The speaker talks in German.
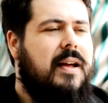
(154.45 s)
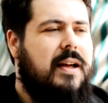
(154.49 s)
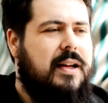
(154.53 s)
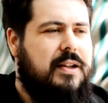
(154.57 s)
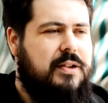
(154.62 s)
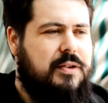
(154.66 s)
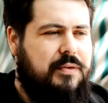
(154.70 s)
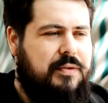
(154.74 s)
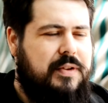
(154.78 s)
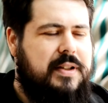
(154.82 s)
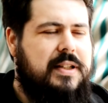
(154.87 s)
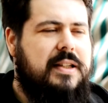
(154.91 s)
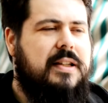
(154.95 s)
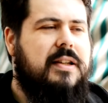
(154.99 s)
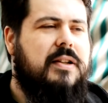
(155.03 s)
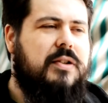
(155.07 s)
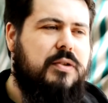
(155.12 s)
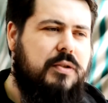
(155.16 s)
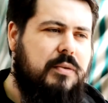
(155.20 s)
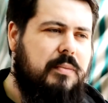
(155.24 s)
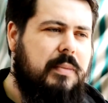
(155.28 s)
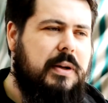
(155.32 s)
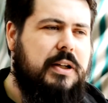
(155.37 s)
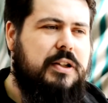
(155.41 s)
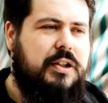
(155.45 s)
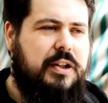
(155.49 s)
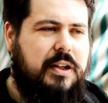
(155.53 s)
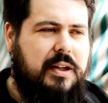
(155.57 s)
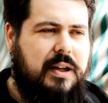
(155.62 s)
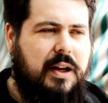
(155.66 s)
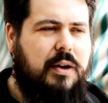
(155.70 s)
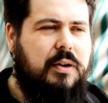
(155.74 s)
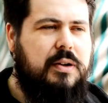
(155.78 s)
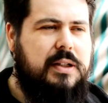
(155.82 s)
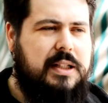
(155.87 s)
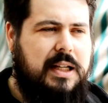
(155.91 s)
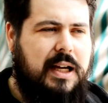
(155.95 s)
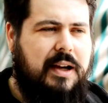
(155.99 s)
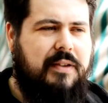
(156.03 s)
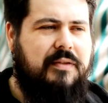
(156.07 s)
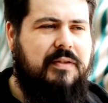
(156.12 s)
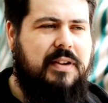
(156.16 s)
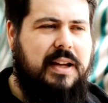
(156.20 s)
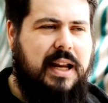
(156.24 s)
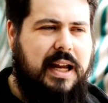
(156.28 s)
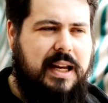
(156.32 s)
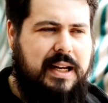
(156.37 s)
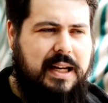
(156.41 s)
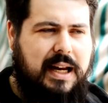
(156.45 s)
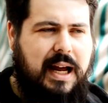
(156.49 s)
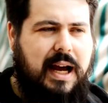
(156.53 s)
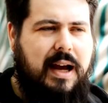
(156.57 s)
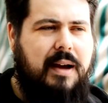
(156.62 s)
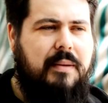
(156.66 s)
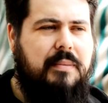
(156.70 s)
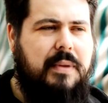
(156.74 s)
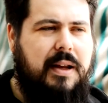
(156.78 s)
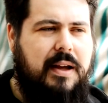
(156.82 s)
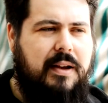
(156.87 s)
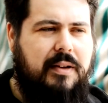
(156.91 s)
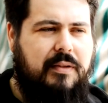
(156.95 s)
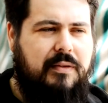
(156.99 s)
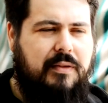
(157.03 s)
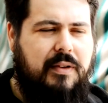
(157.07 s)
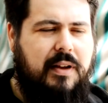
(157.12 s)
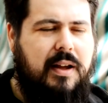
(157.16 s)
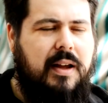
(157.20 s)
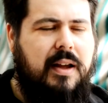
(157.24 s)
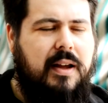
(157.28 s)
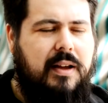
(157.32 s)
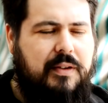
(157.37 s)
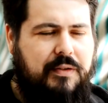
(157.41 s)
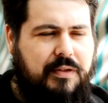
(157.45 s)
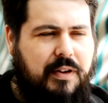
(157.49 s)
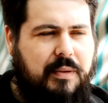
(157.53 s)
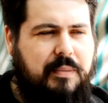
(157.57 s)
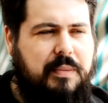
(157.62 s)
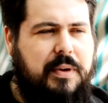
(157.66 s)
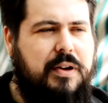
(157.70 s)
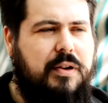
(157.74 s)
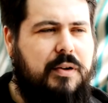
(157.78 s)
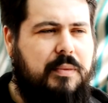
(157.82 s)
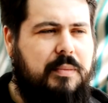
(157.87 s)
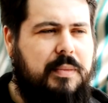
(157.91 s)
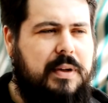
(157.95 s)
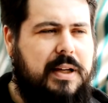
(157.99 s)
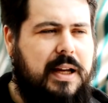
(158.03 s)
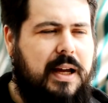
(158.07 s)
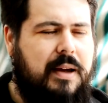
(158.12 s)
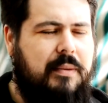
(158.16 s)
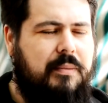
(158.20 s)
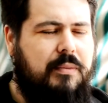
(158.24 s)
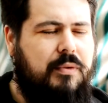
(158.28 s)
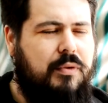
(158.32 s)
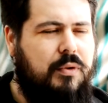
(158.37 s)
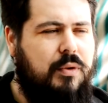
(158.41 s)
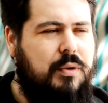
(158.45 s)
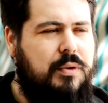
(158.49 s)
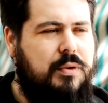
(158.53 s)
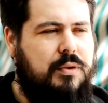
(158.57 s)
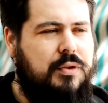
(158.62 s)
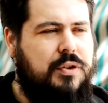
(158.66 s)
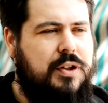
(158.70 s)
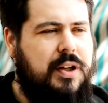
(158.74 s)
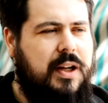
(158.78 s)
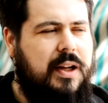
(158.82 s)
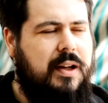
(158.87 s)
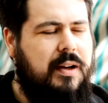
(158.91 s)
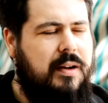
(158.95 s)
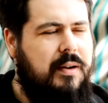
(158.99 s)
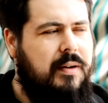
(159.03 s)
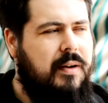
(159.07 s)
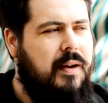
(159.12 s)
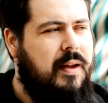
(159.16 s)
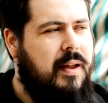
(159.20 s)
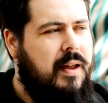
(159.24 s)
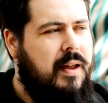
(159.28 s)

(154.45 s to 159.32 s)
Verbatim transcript: Also wissen die Suchmaschinen auch, sie haben wieder einen Namen, der in Verbindung mit einem Foto steht.